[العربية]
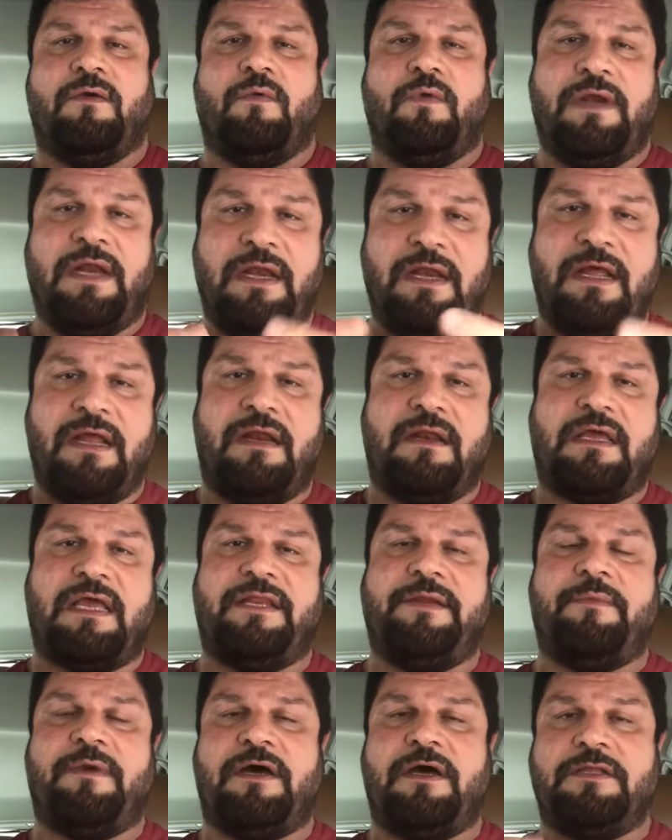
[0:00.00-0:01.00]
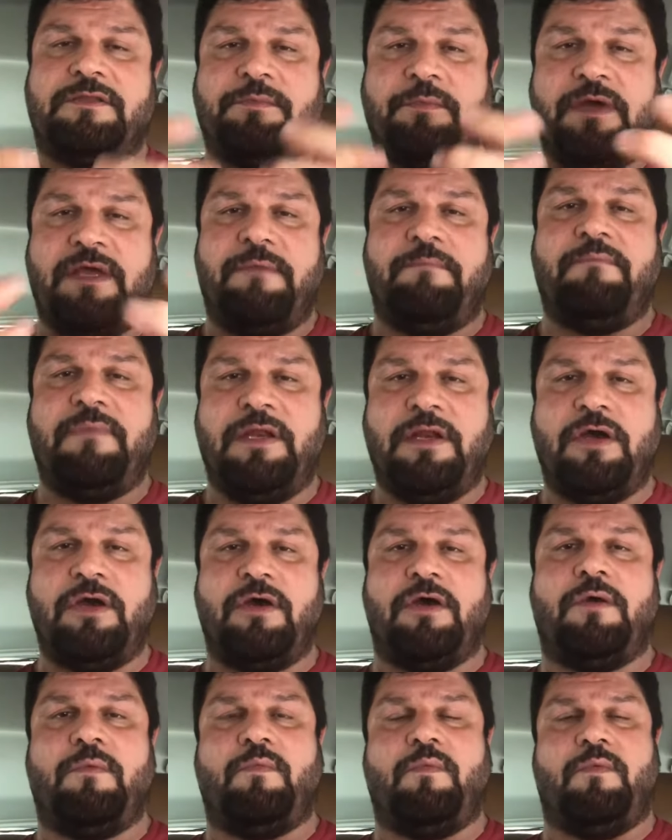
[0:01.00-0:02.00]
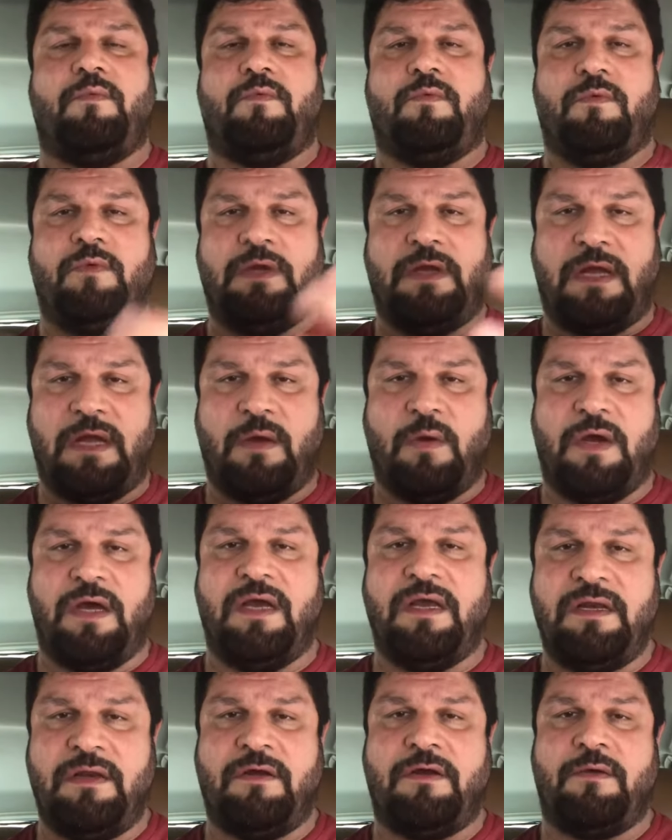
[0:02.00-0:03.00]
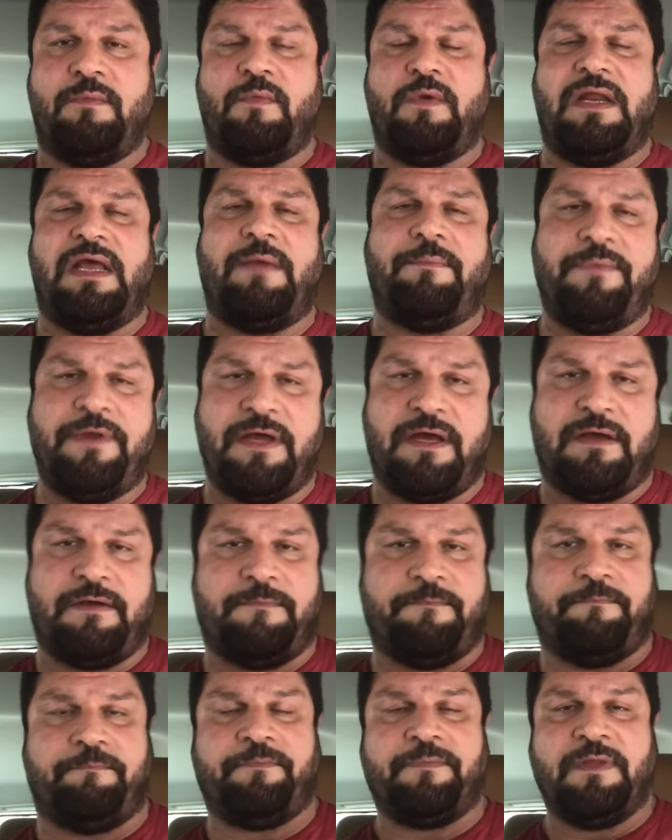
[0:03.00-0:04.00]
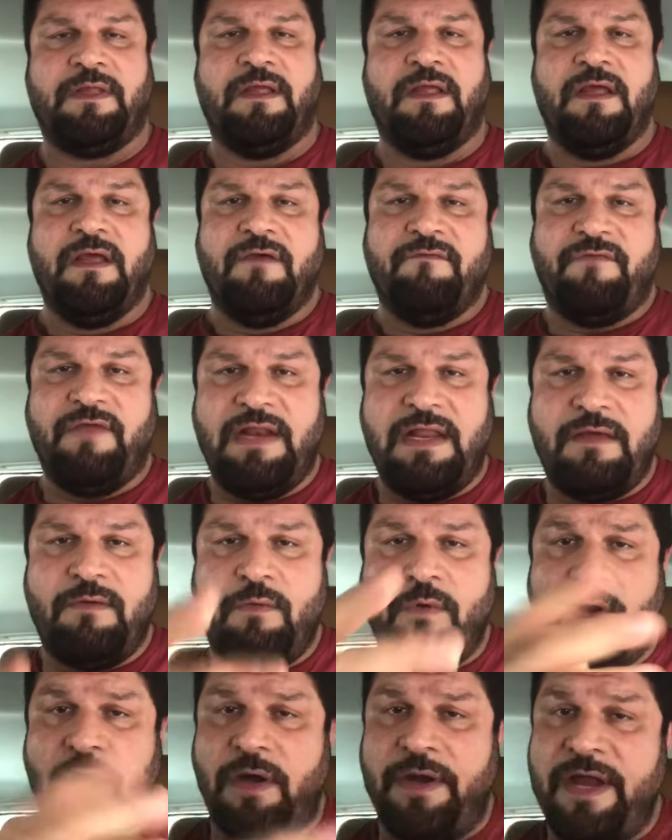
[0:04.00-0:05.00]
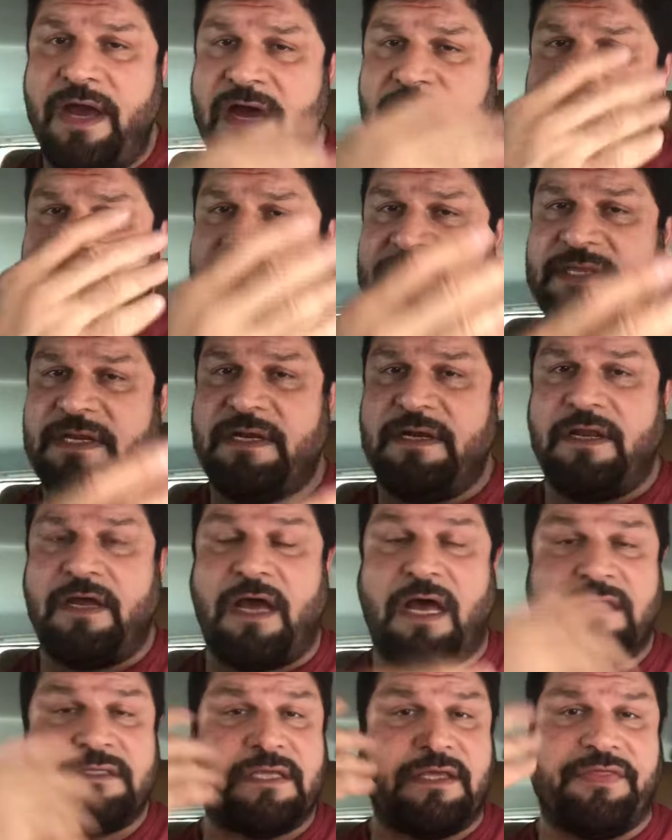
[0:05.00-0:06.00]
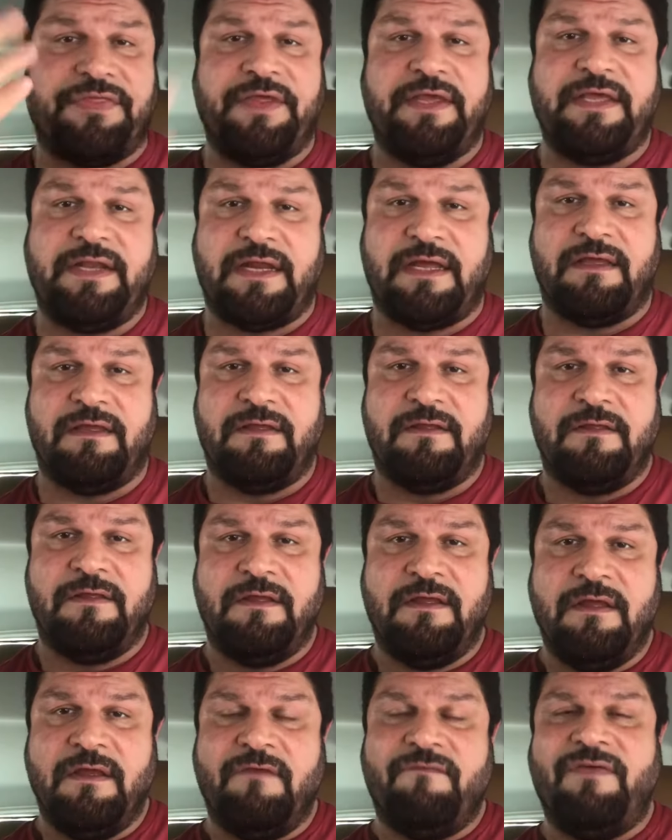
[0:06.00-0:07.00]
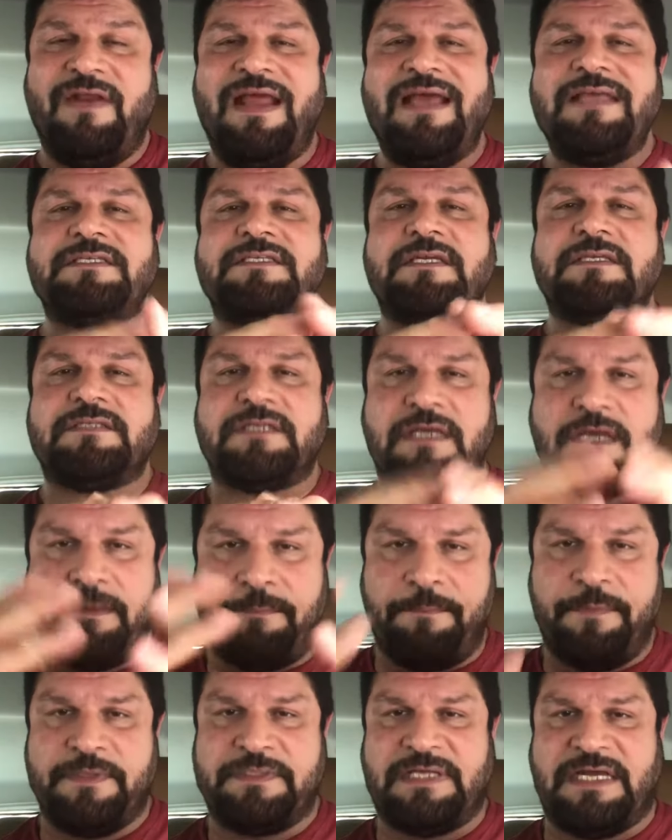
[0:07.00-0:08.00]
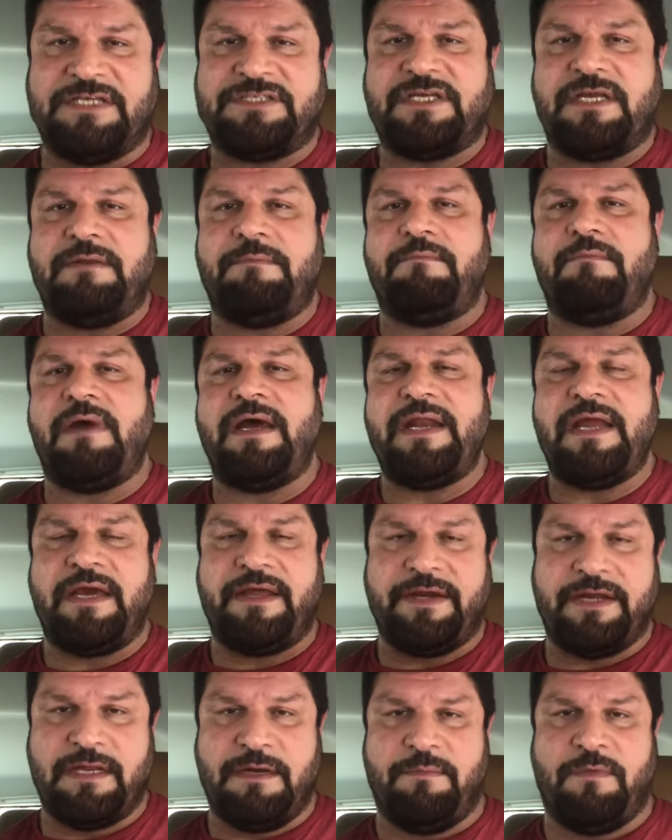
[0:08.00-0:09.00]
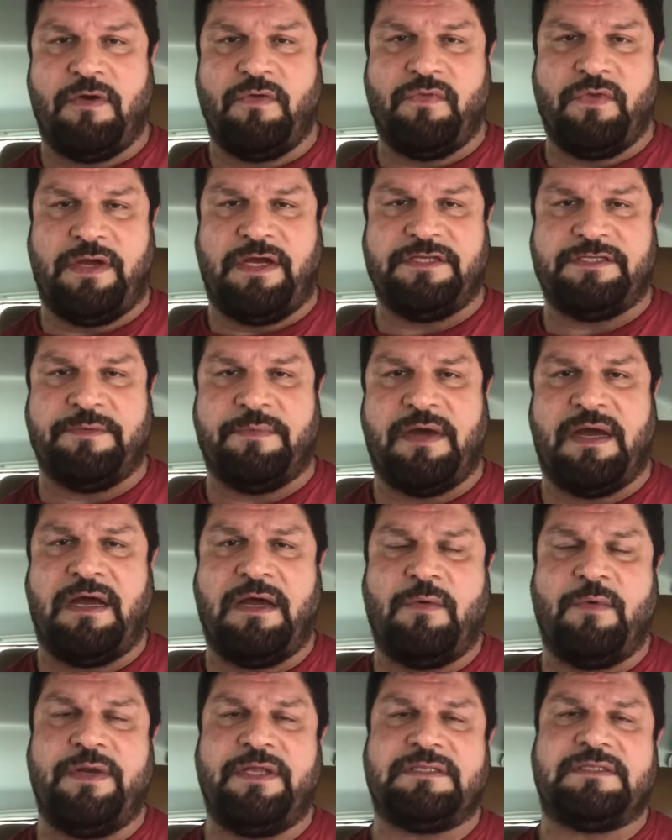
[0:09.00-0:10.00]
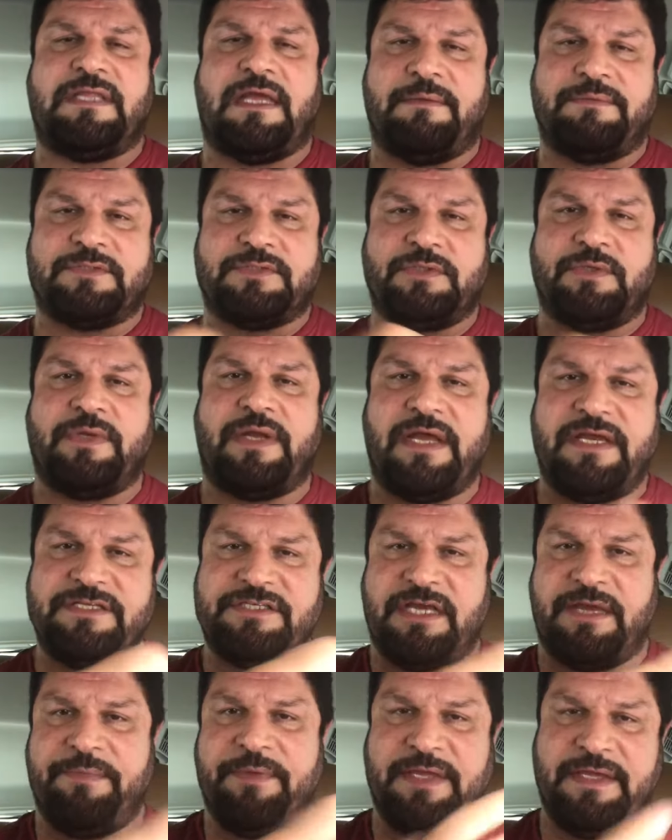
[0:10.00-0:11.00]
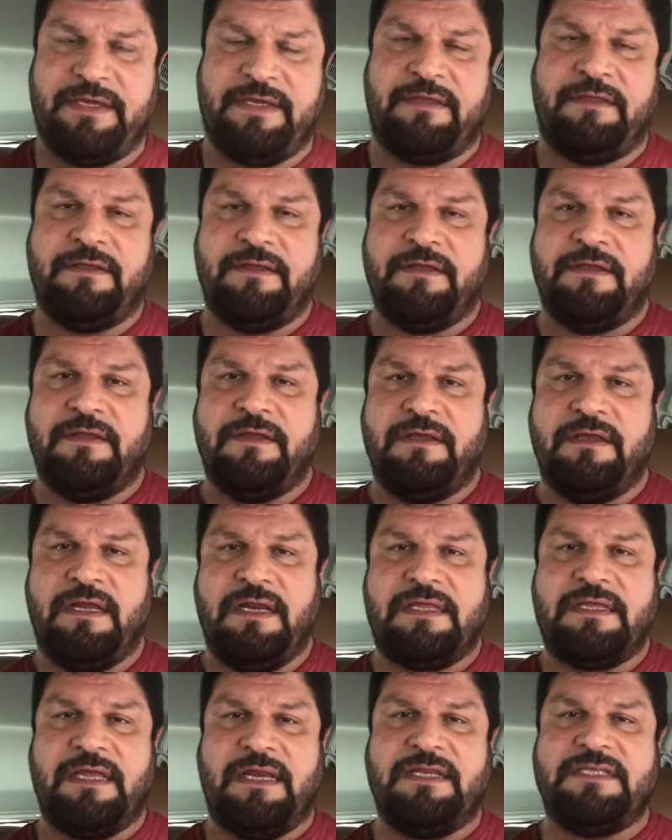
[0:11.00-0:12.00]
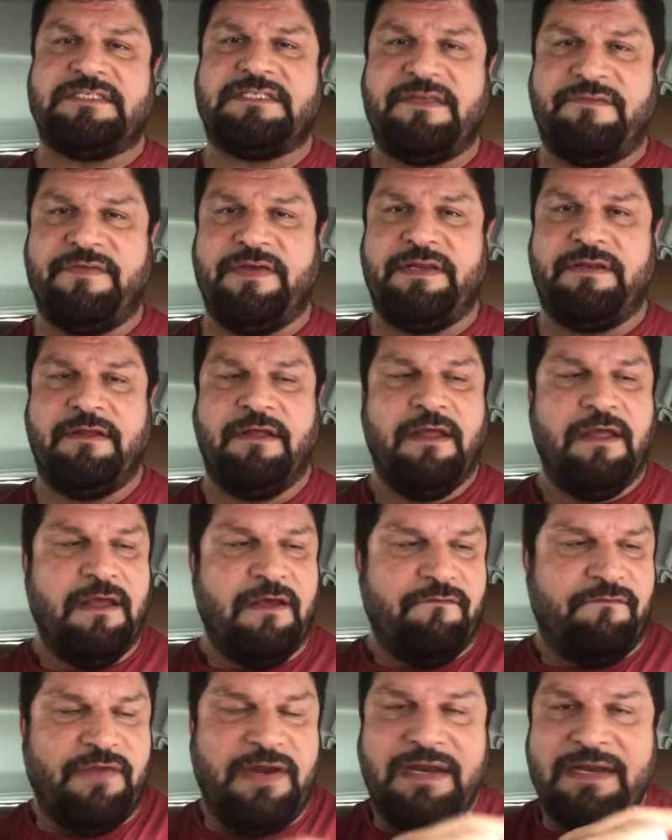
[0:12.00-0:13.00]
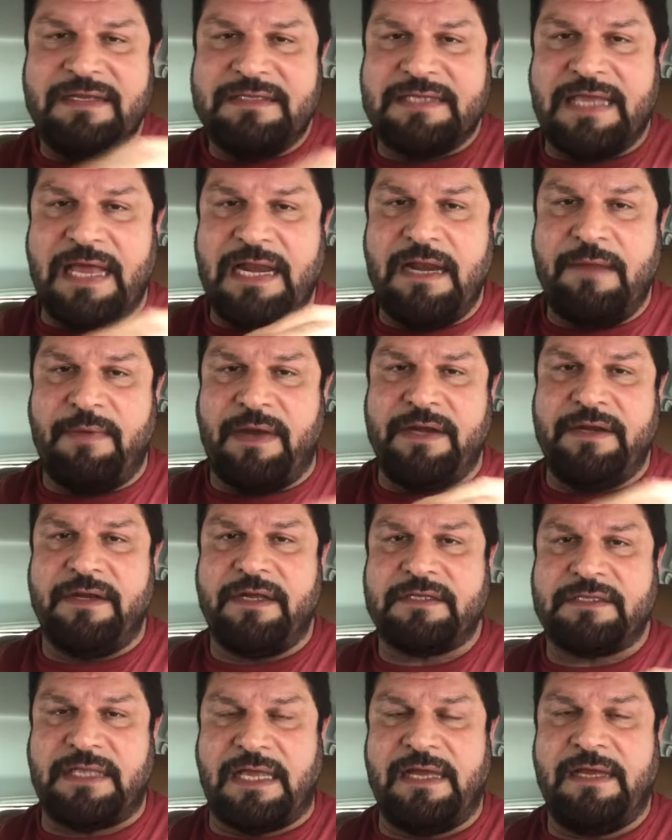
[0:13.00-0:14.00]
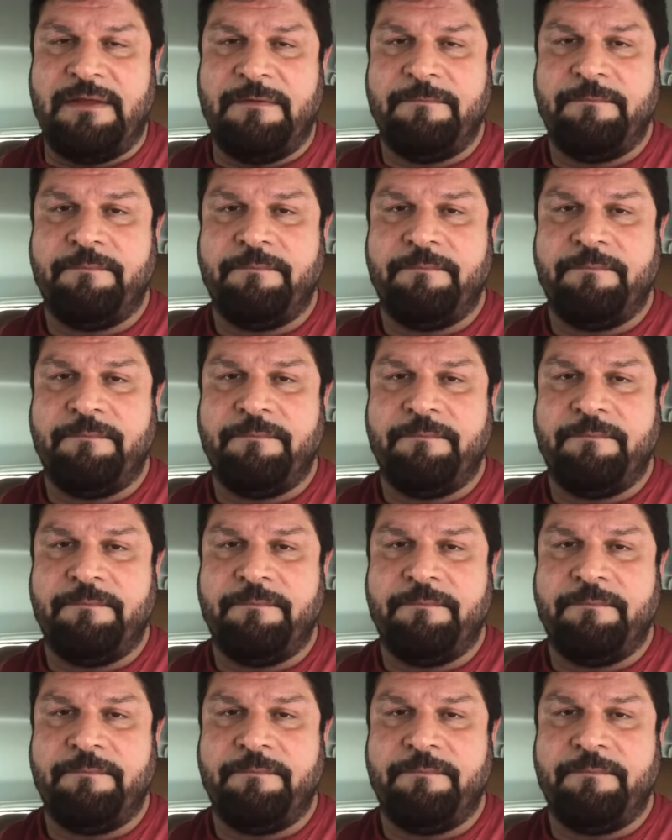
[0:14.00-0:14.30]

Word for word: ولأن هالخدمات مهمة لهم ولعوائلهم ولأبنائهم وهناك مثلا نقاط كثيرة فلا يصير تخبط عشان ما نحرق الموضوع يا جماعة ونطلع بصورة إيجابية الكل يستفيد فلنتكلم عن نقطة